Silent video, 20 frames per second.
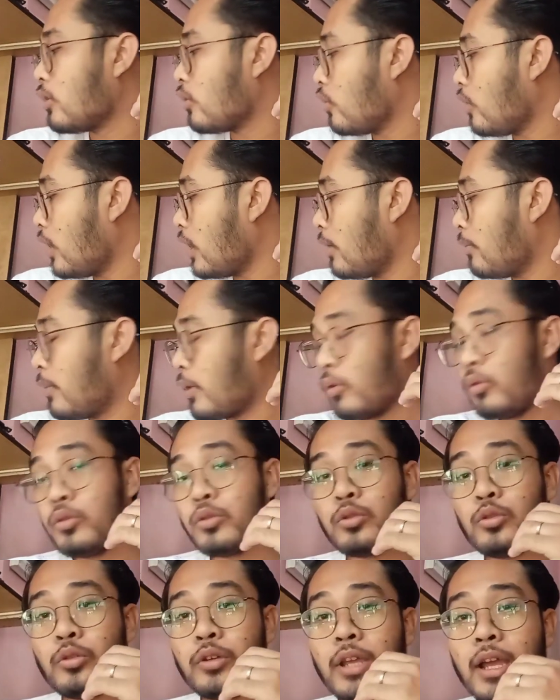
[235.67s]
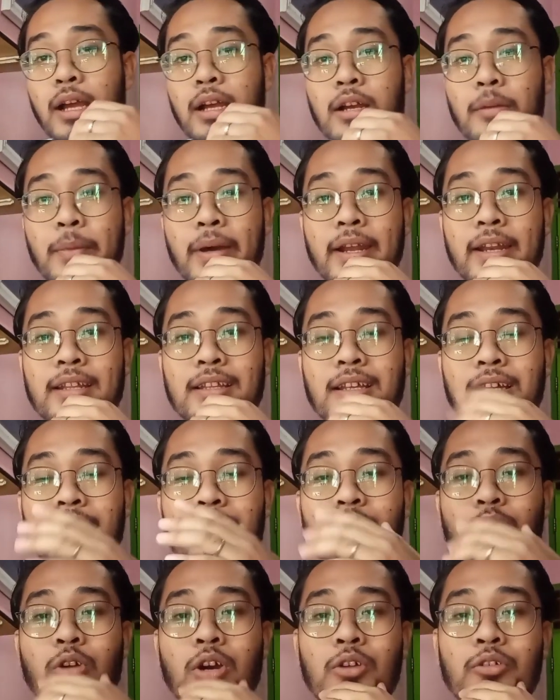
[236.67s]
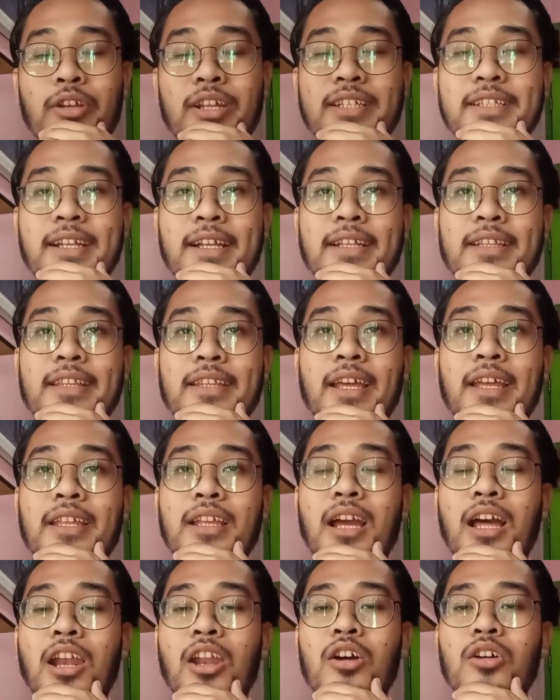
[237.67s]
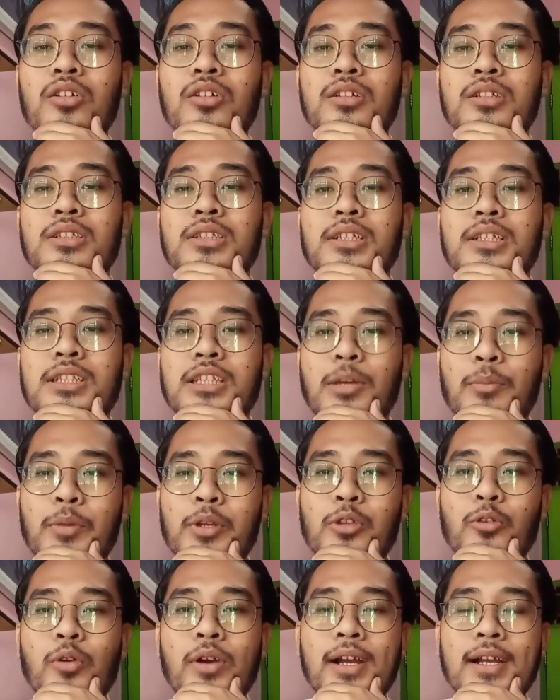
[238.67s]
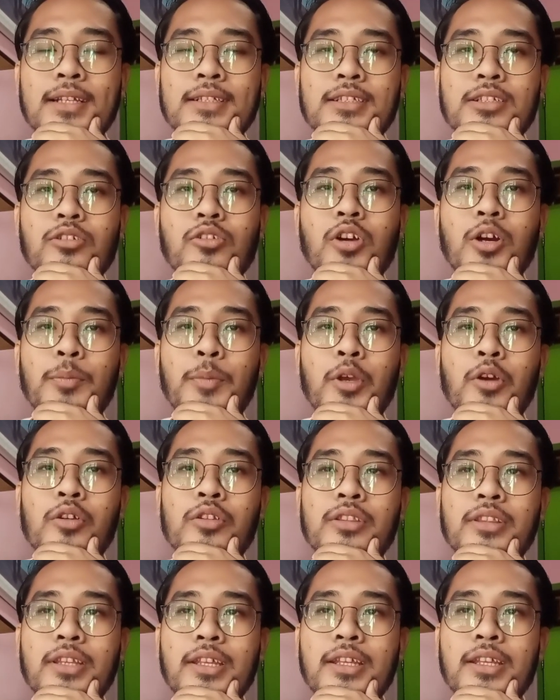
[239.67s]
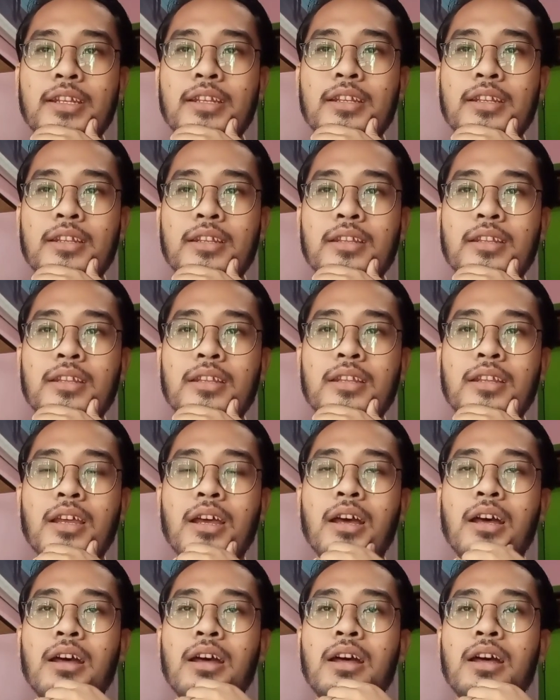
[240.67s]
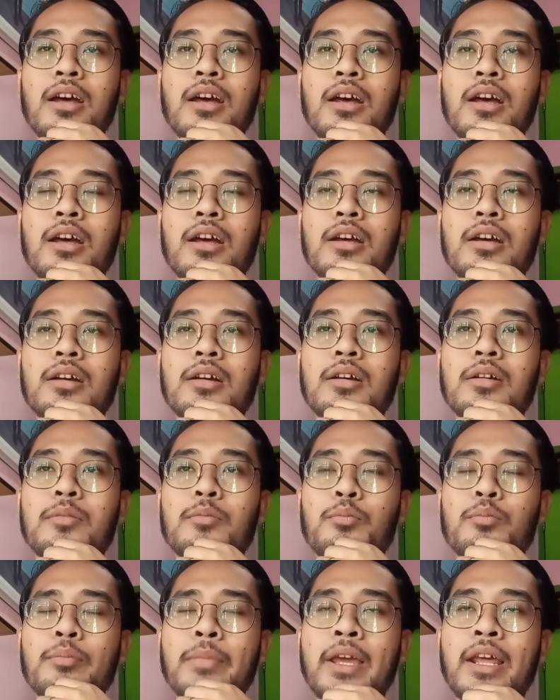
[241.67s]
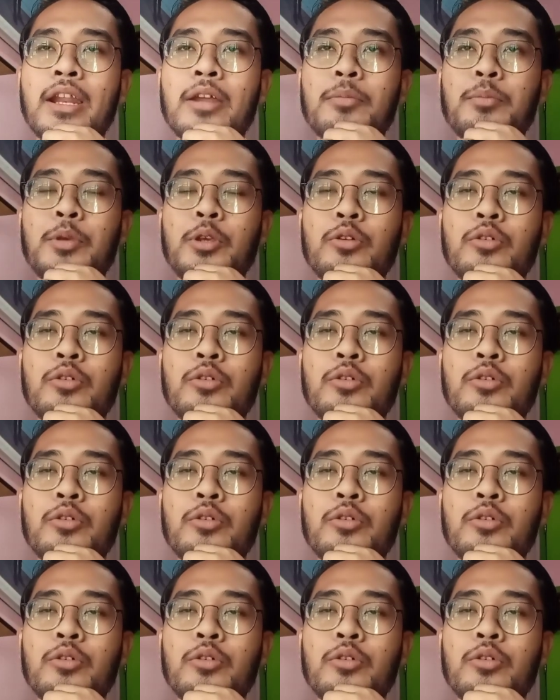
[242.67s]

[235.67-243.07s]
gua beruntung ya kemarin kan gua udah ceritain kalau teman gua ngasih gua biotin uh, merek